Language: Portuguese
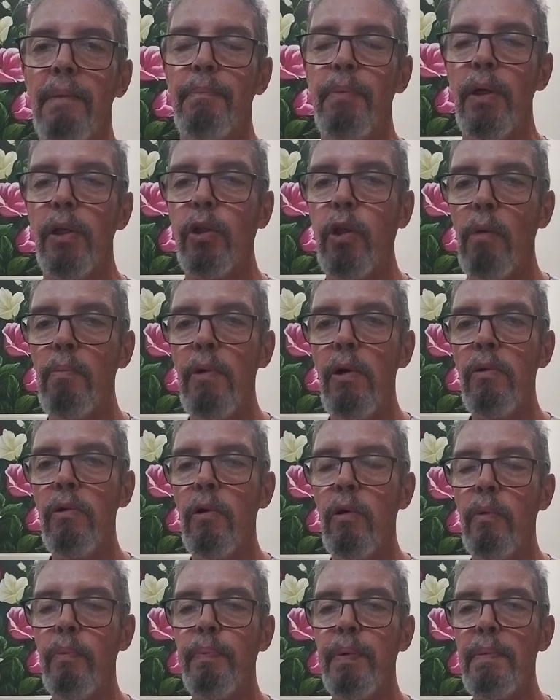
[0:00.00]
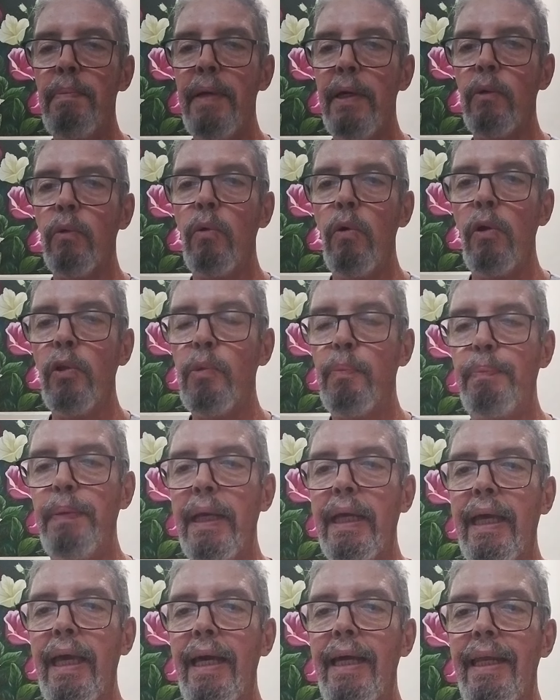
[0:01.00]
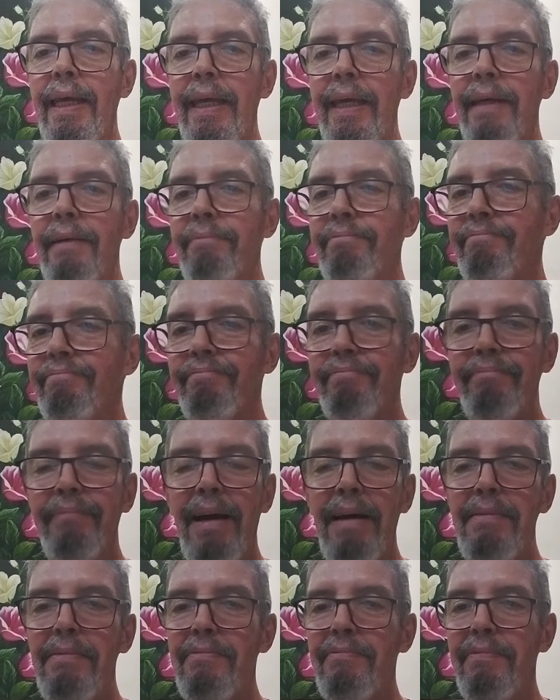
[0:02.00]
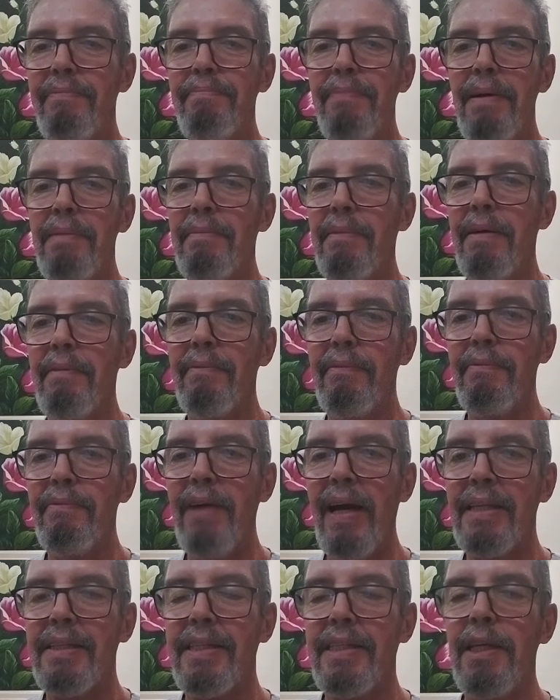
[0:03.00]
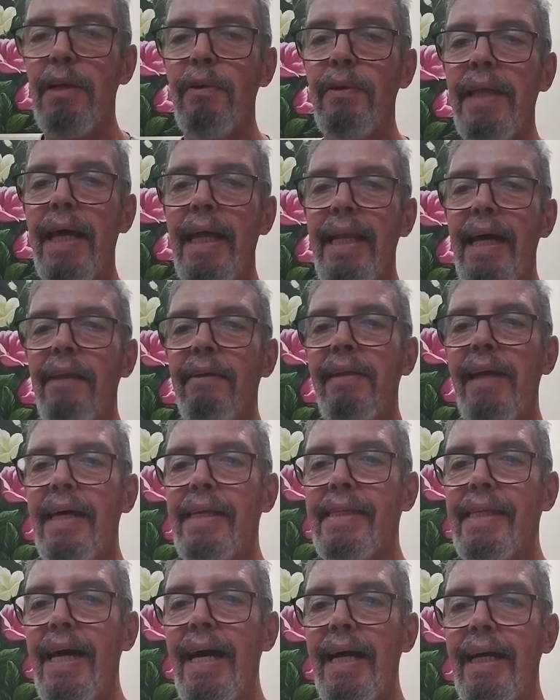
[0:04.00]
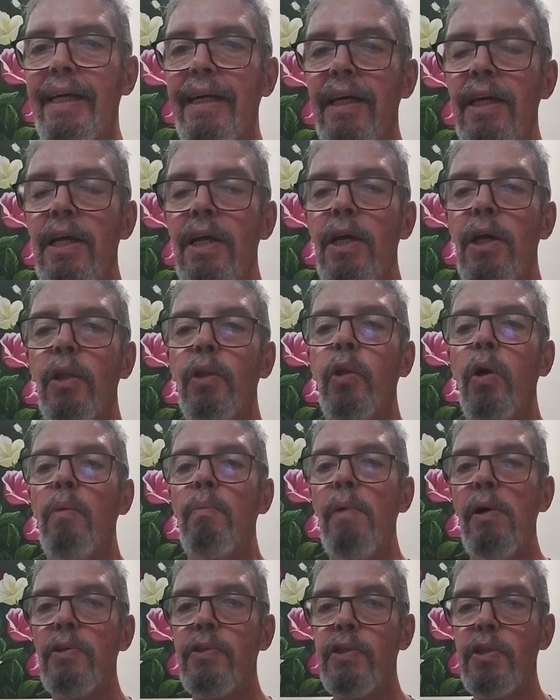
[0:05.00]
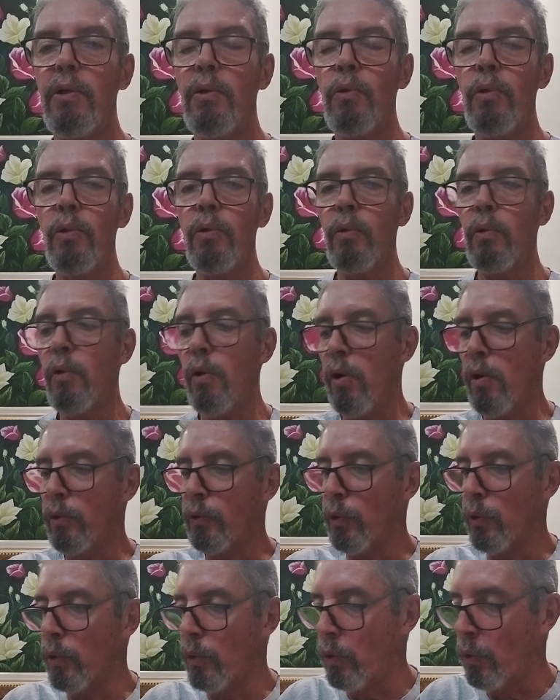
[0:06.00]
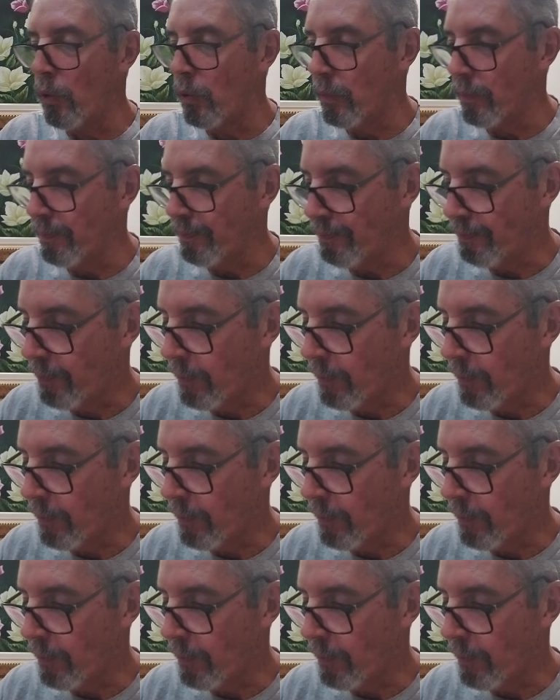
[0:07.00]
Pô, tomou o primeiro gol do Piquerê, um vacilo danado da zaga. Tomou o segundo gol do,